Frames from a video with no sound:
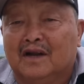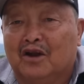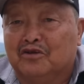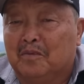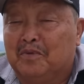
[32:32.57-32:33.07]

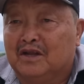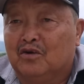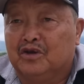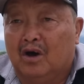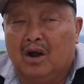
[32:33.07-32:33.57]
đã lộ thì bé
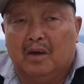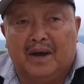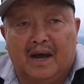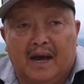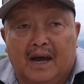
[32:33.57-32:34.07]
rồi do lắm
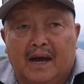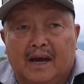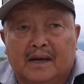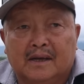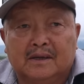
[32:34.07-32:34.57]
á
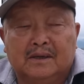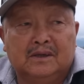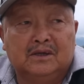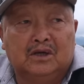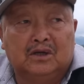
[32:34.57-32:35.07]

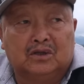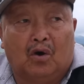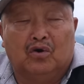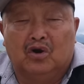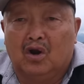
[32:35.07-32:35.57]

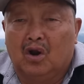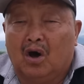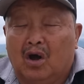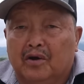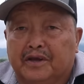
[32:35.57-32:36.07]
thổ nương
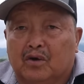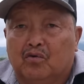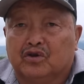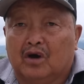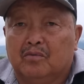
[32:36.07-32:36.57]
lo nữa chỉ
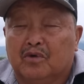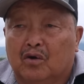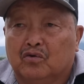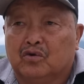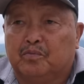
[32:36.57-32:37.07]
cú cho mình
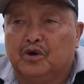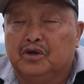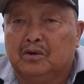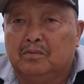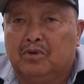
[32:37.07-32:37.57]
đâu cú tụi
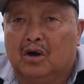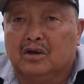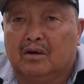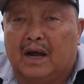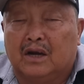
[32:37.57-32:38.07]
phôi dùm lo
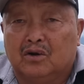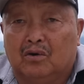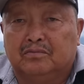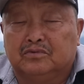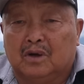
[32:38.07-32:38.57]
nhón đạn
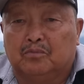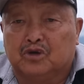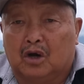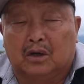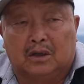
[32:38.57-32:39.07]
đông trong
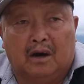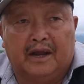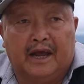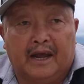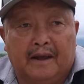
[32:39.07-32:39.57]
cho cần đó
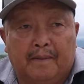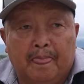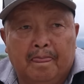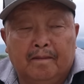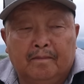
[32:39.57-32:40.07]
nè
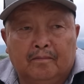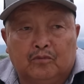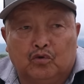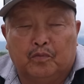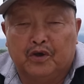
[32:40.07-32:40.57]

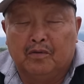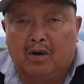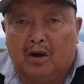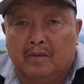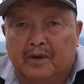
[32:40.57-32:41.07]
cú tụi phôi dùm
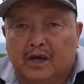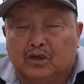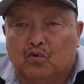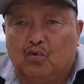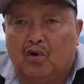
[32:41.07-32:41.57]
lo nữa mà dễ
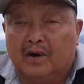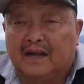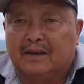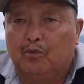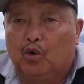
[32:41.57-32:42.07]
tu หัว
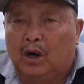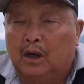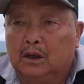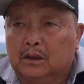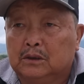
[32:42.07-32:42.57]
nát tầm
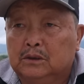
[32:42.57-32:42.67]
đũa